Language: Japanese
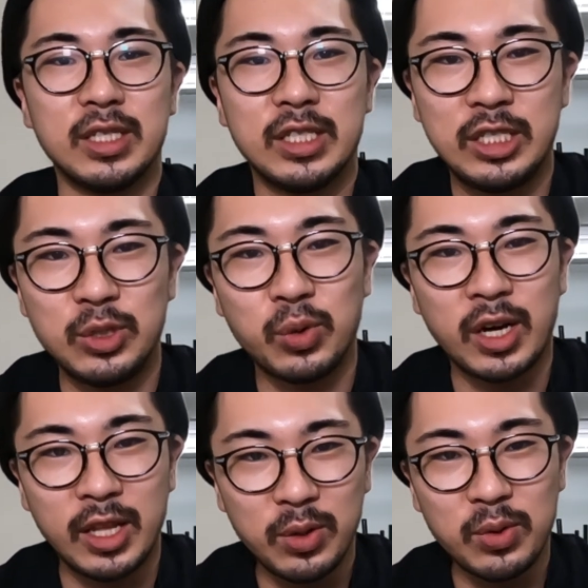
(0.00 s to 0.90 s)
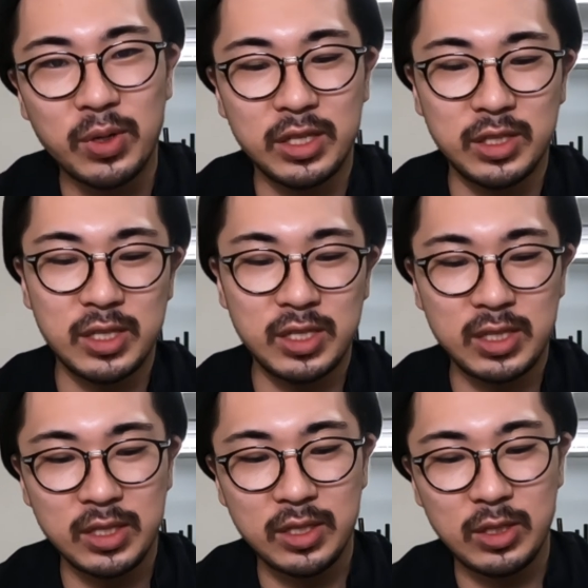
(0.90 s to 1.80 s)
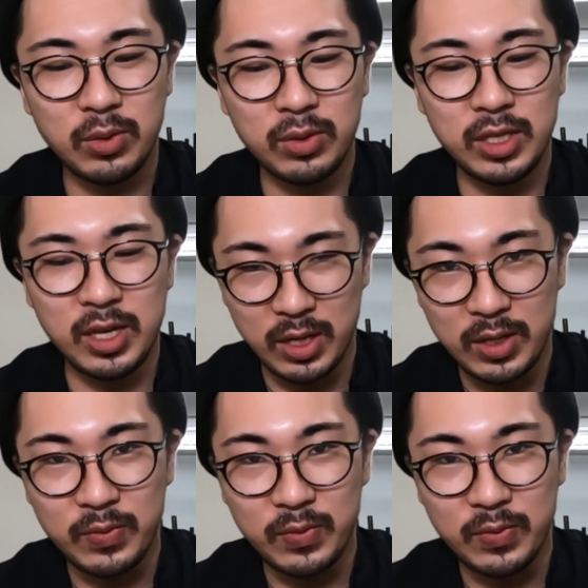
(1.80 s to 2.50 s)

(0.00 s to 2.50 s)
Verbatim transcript: しよっかなという感じです、はい、その次